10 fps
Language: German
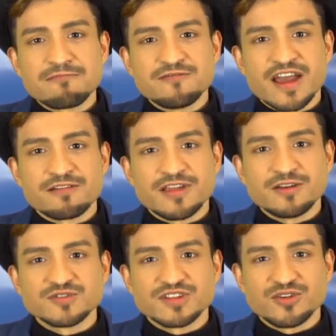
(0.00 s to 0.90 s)
haben wir
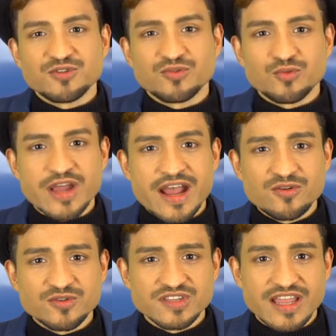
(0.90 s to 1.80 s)
Venus, Trigon, Uranus.